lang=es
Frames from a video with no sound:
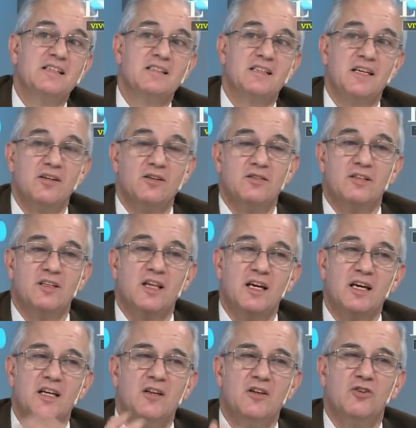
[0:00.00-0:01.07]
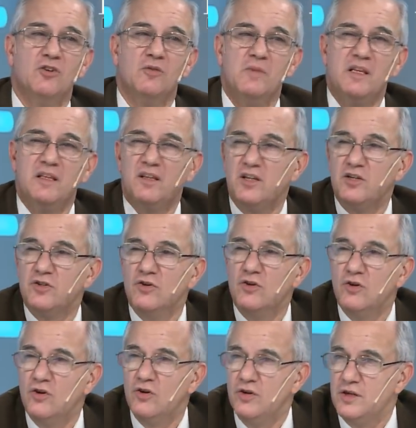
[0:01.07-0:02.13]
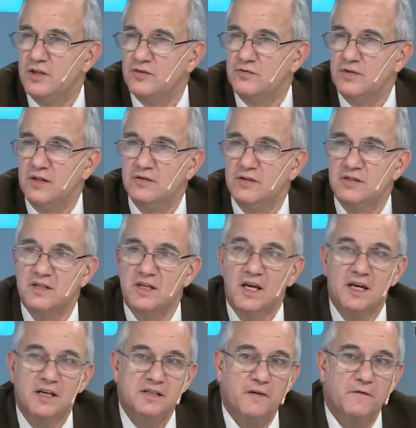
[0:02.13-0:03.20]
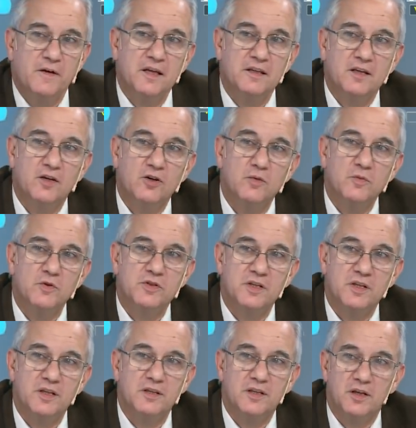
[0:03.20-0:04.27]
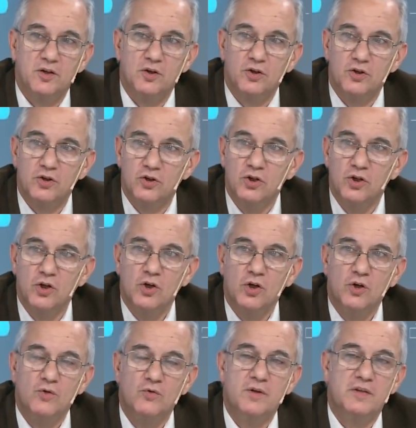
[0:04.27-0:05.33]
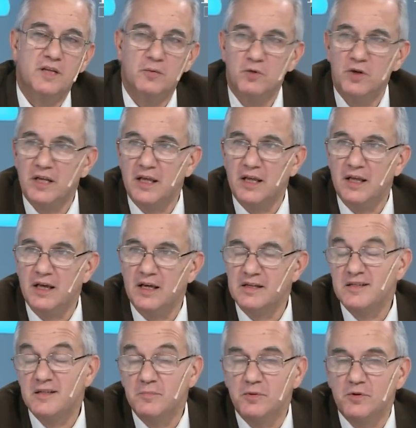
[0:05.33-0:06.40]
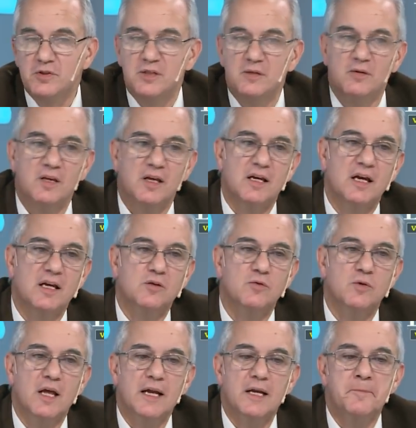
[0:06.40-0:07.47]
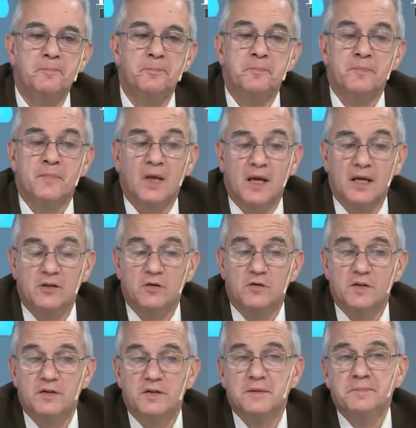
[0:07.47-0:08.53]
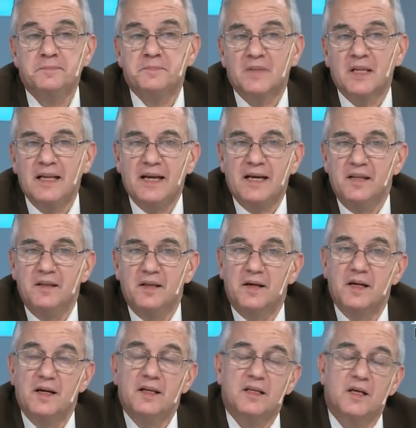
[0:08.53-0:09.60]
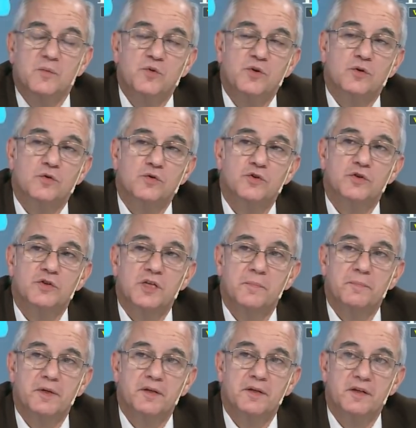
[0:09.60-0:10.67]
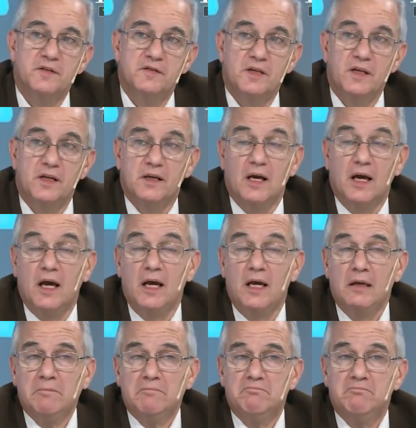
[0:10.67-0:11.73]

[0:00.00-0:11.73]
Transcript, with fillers: ceros te da 500 mil trillones, una cosa así. O sea, fíjate cómo se deterioró nuestra moneda. Es imposible de calcular. Entonces, la gente en realidad estaba muy orgullosa de pertenecer a